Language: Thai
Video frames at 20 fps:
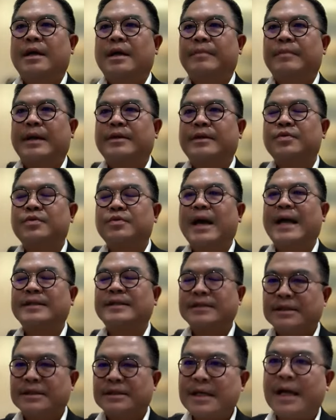เป็นช่วงไฮ
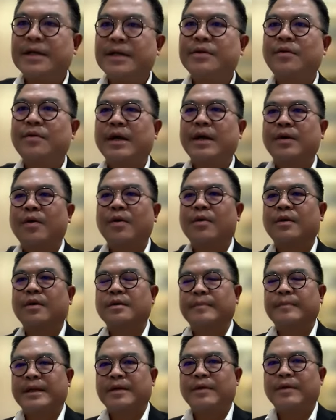ซีซั่นด้วยโรค
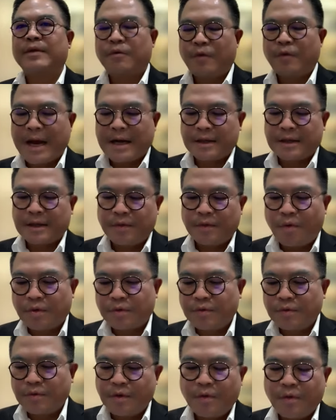หมายถึงว่าวัดโรค
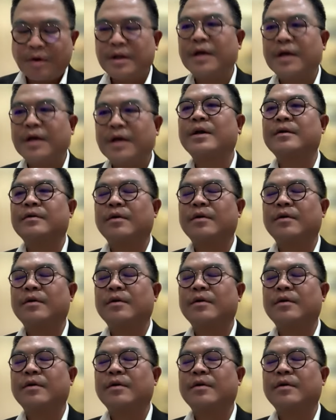นู้นโรคนี้คน